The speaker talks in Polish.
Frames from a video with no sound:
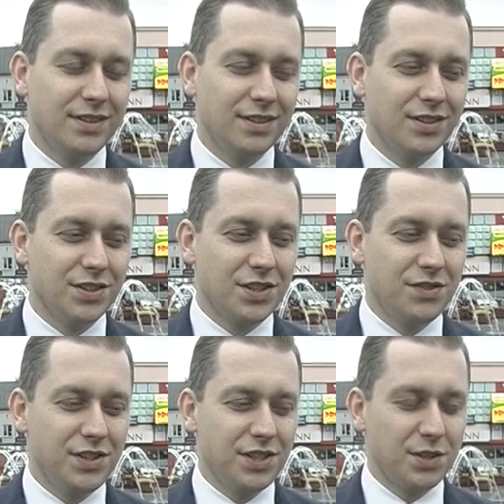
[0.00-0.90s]
to jest
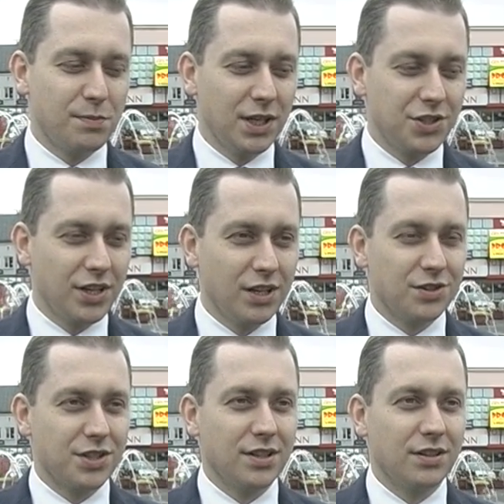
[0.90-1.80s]
rzeczywiście coś
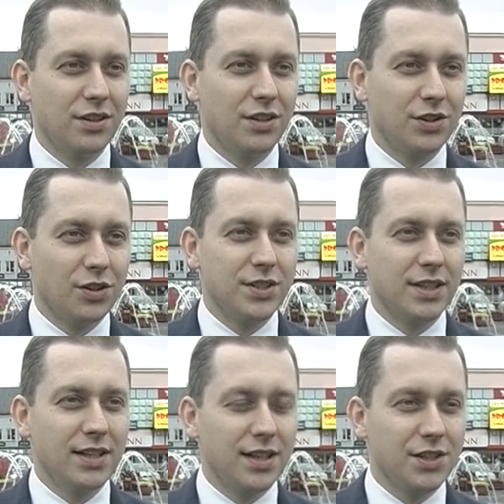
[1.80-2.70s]
magicznego, że ktoś
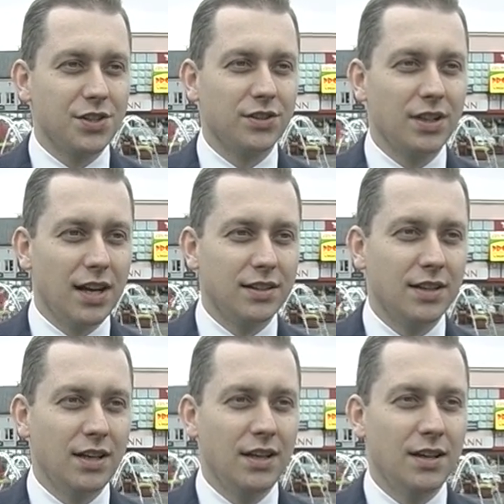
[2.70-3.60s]
za kilkadziesiąt lat
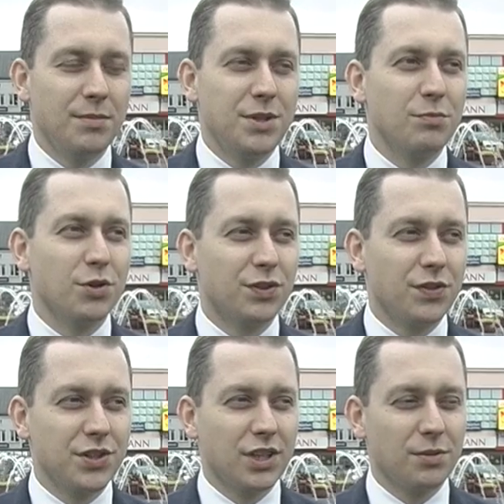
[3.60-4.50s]
będzie mógł
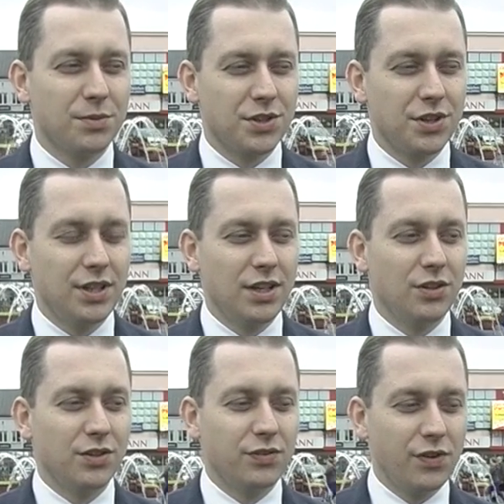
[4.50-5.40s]
otworzyć taką skrzynię
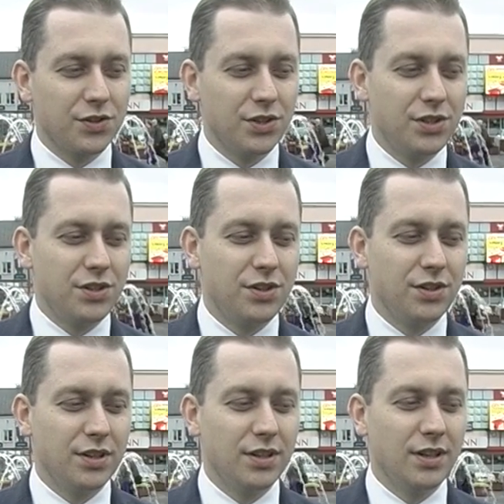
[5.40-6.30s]
i odtworzyć
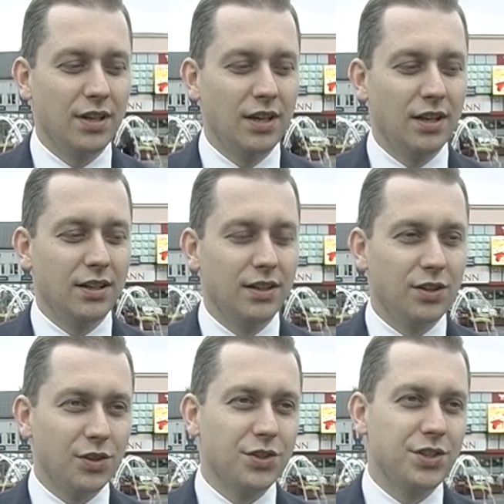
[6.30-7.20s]

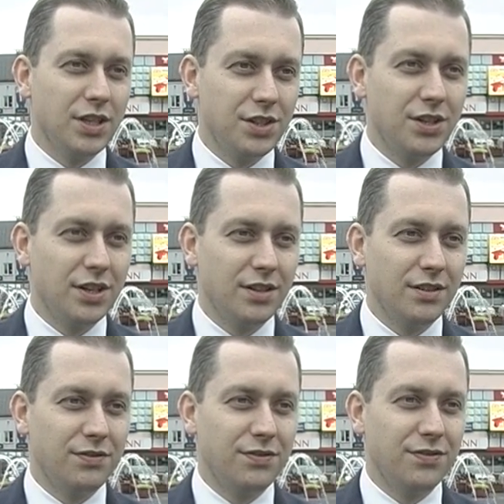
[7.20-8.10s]
to, co dzieje
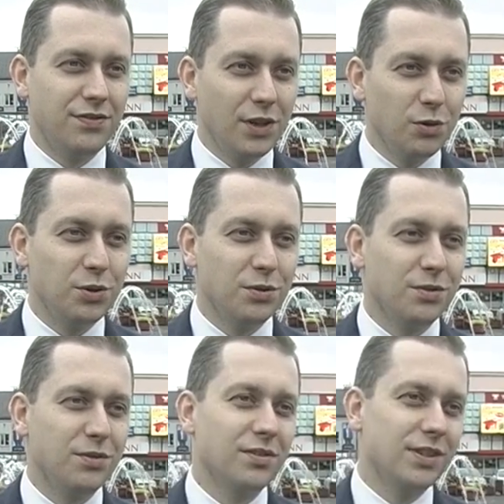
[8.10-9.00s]
się w Wieluniu
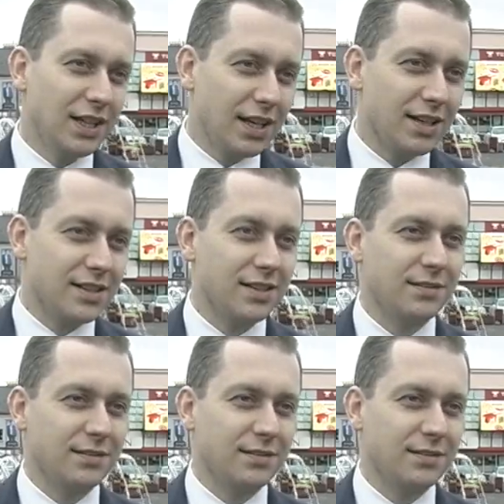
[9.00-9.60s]
teraz.